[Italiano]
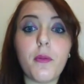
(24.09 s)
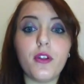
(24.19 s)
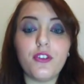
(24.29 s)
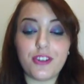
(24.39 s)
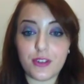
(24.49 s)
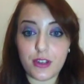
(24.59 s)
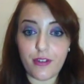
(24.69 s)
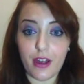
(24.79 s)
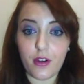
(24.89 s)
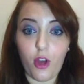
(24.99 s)
ma ho deciso di
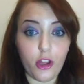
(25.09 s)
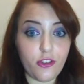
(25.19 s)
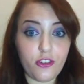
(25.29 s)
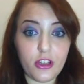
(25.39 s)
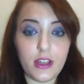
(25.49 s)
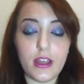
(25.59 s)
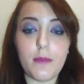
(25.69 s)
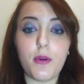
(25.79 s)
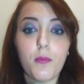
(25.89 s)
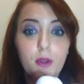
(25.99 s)
farlo oggi
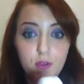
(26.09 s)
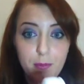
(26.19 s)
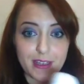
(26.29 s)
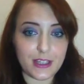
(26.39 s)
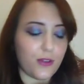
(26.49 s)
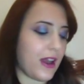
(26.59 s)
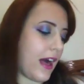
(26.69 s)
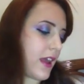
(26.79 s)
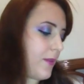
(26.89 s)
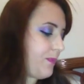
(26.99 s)
eh, per un motivo
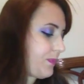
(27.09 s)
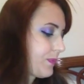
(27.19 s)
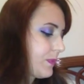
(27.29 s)
particolare.